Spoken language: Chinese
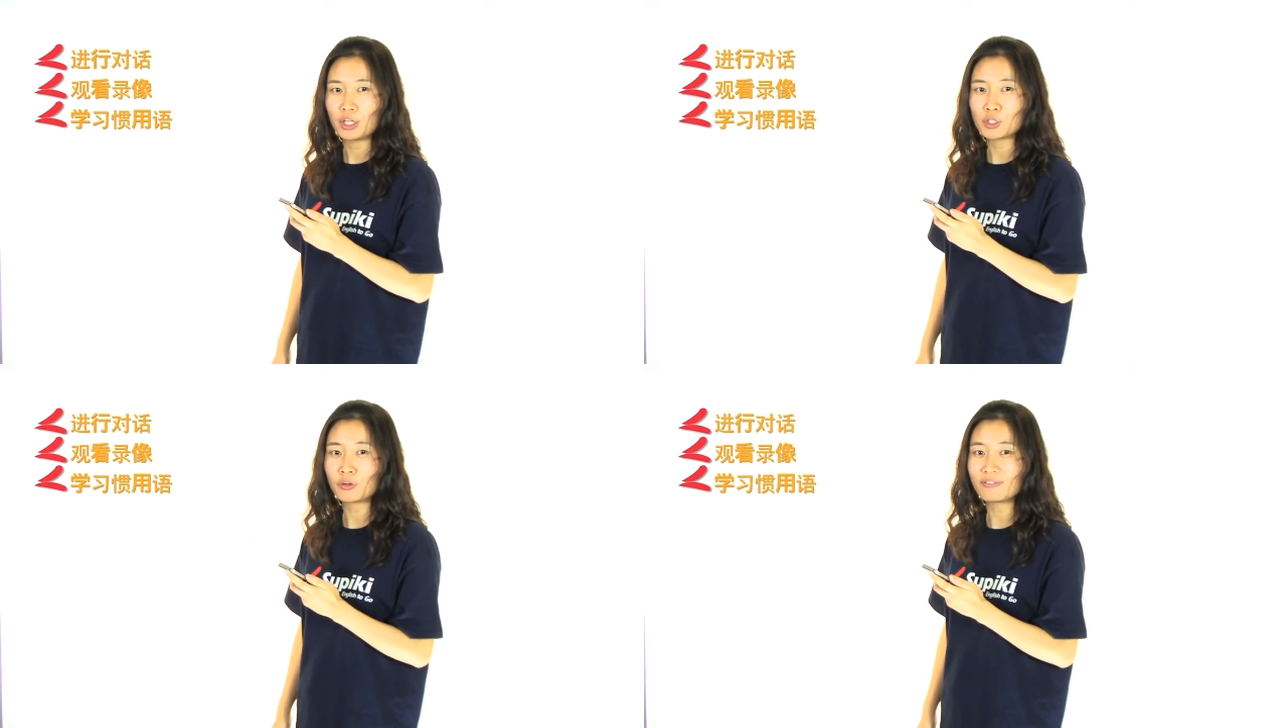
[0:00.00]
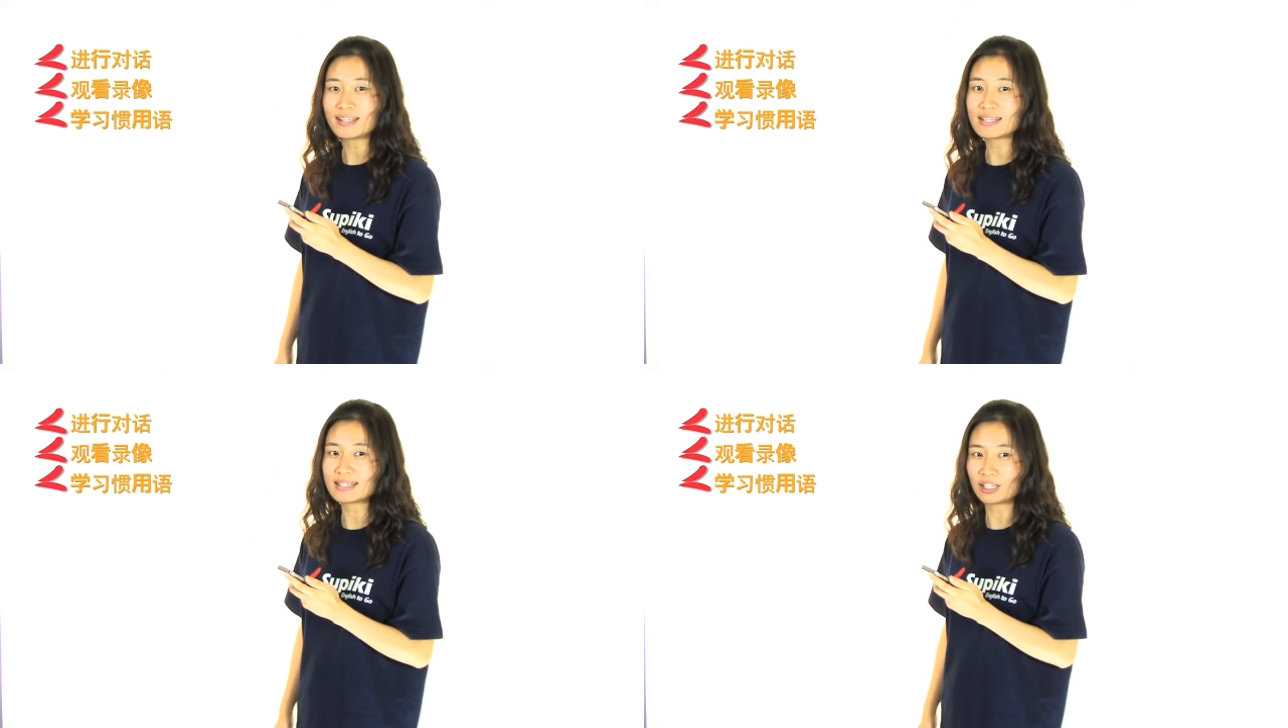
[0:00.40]
就会发
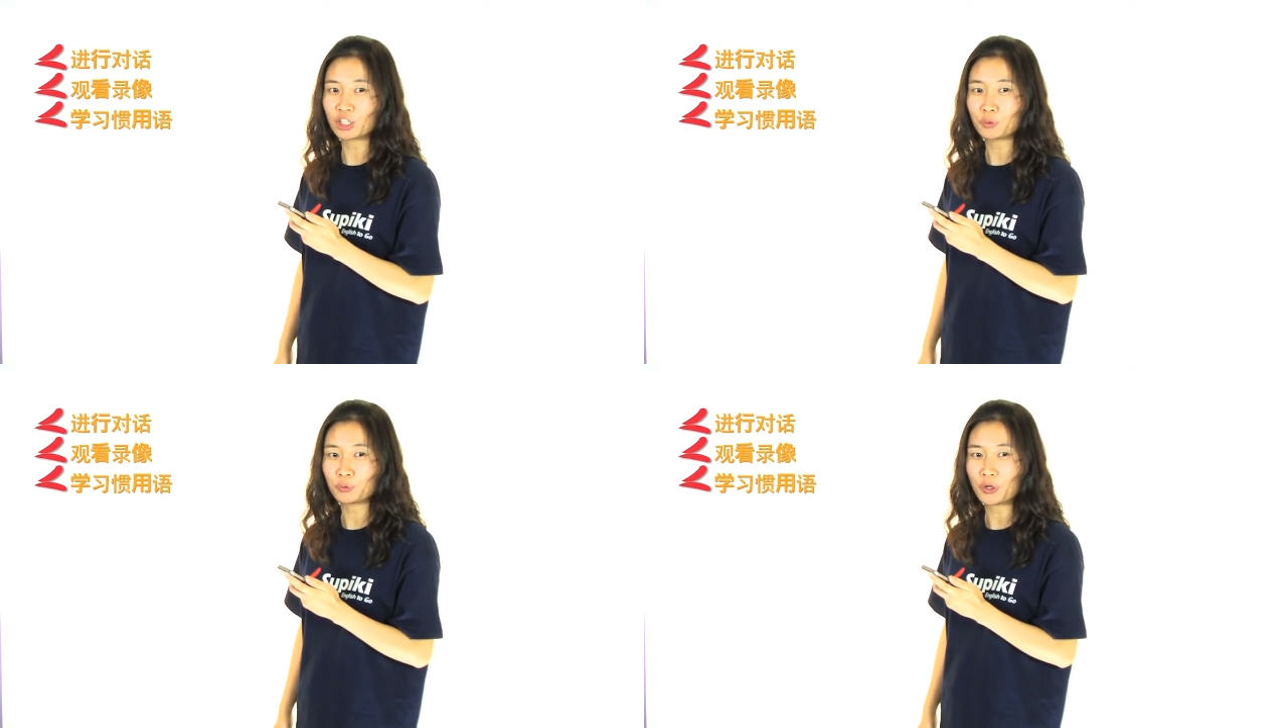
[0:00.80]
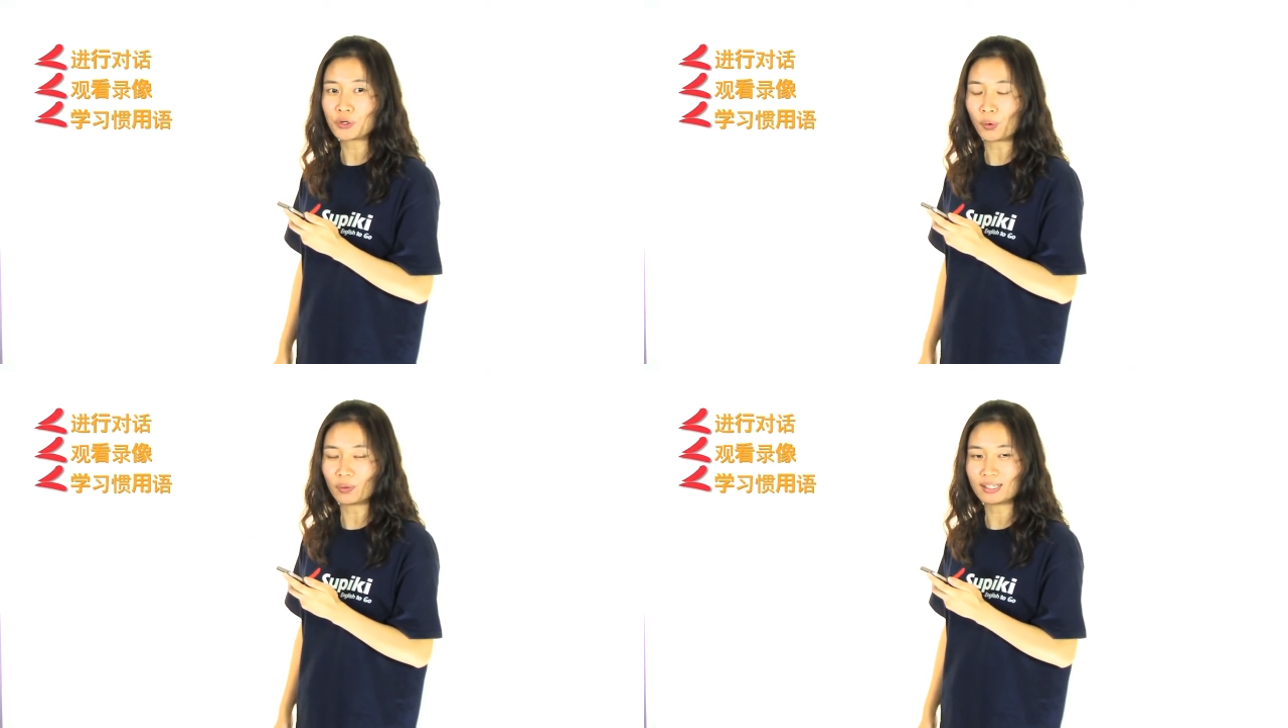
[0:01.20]
现讲英语越
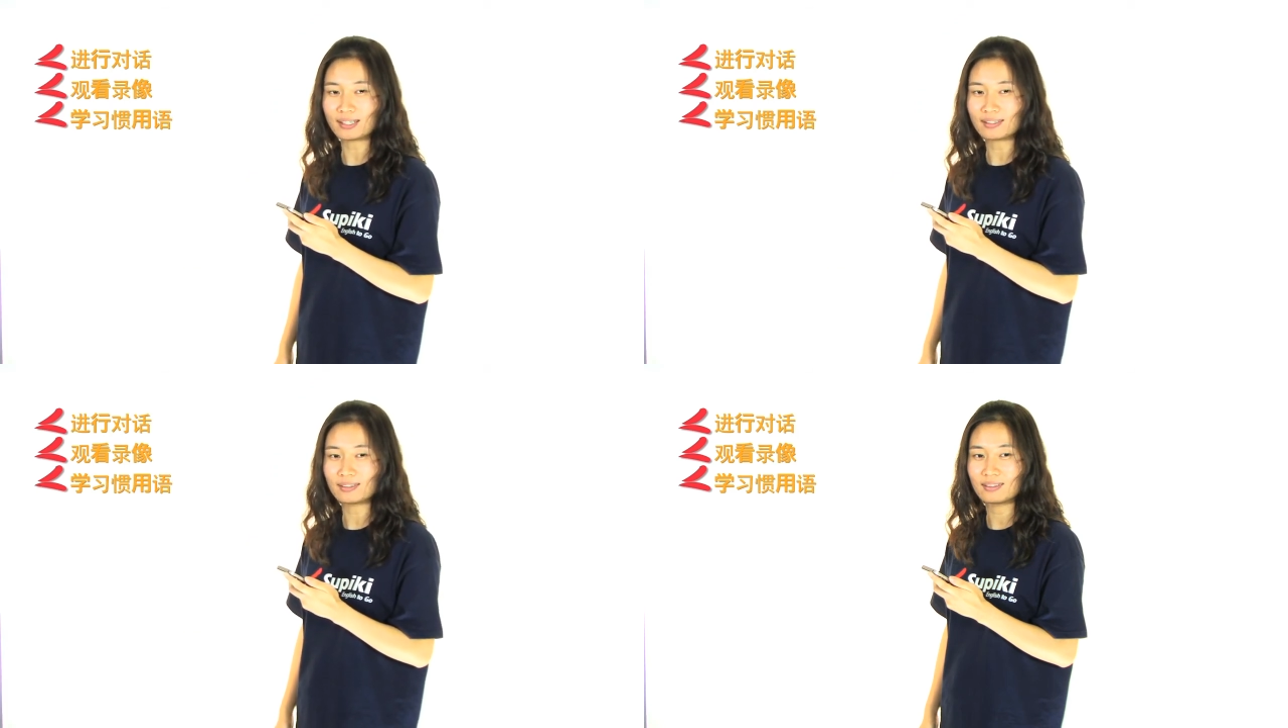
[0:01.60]
容易。